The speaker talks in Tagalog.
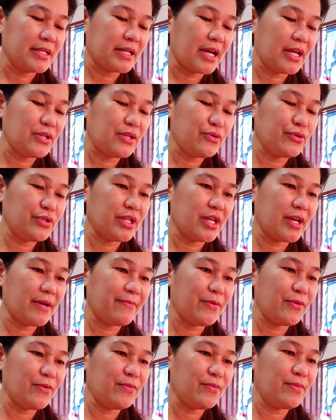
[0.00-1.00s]
Kay Donya
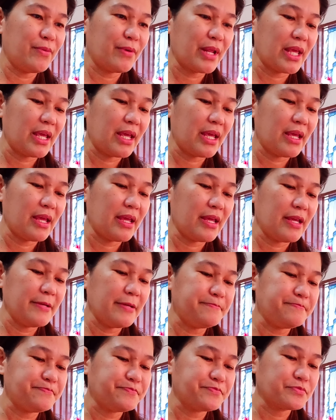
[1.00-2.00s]
Pobre.
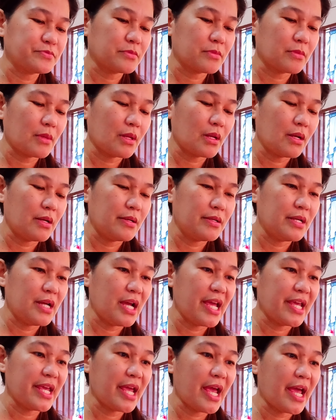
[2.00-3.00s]

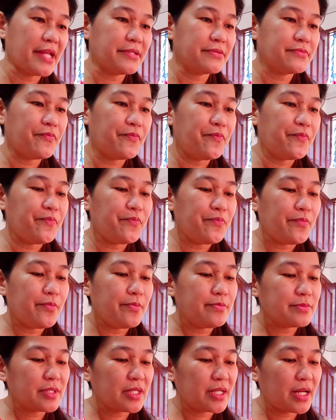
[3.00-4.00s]
Ayan.
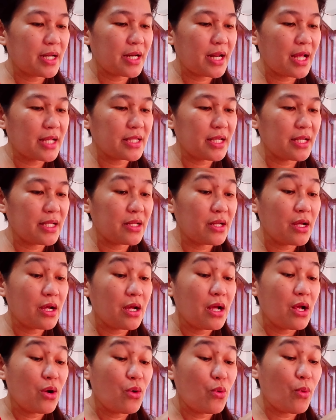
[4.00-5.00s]
Ano natin.
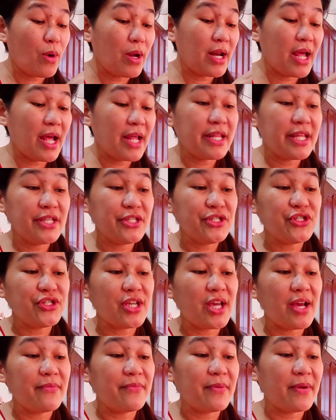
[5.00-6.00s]
Wala din
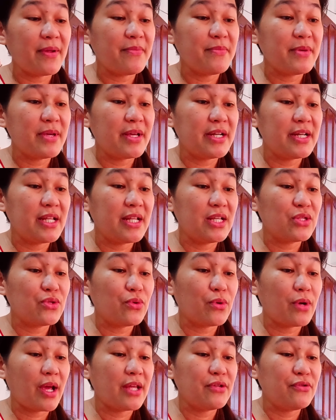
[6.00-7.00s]
siyang premiere
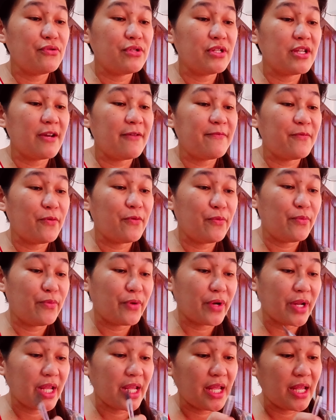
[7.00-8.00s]
dito kay Donya
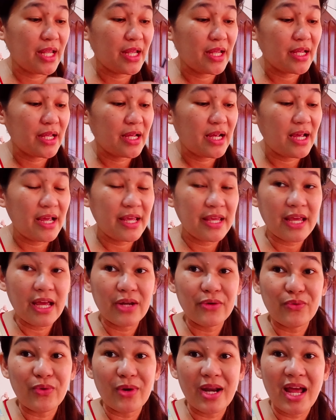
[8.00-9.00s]
Pobre.
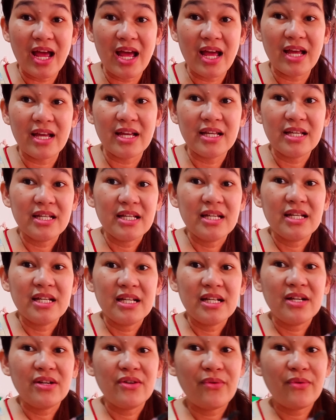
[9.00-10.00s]
Ayan, wala.
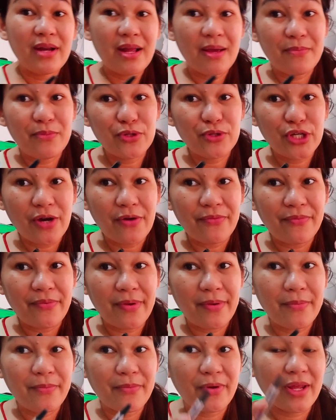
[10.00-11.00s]
Wala po siyang
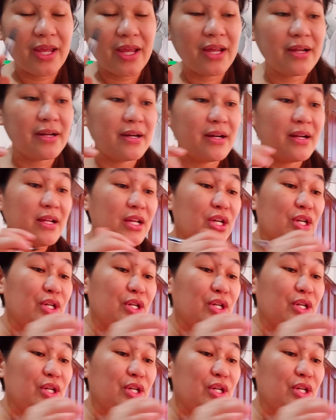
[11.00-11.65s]
premiere.